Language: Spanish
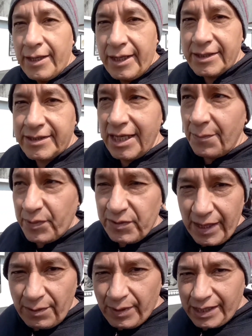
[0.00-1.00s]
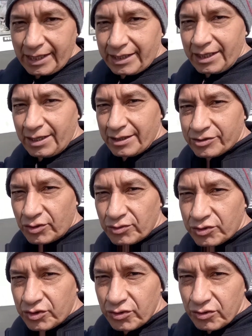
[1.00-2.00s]
Y este, pues ven, ven aquí,
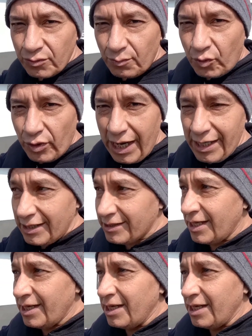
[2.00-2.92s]
son, son murales.